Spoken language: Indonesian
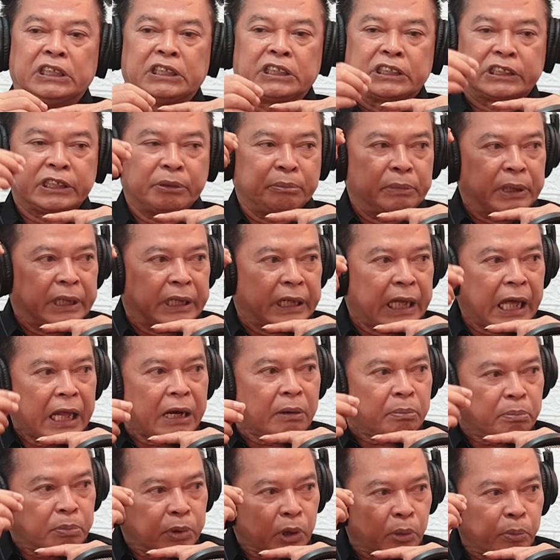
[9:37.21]

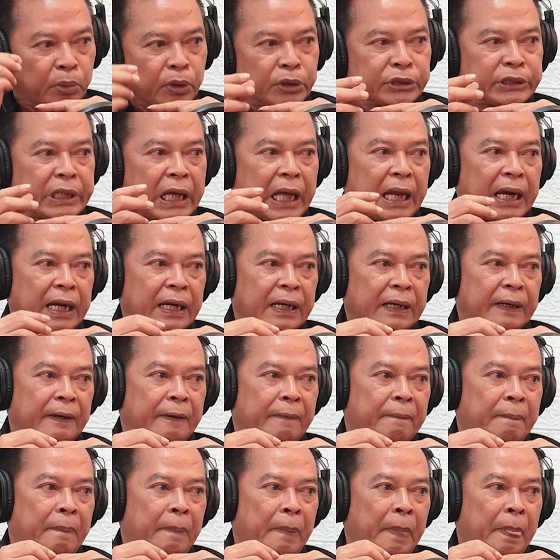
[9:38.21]
seminar proposal.
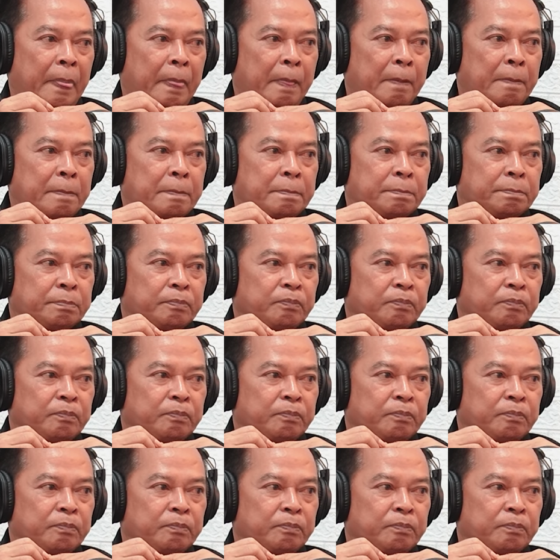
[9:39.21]
Akhir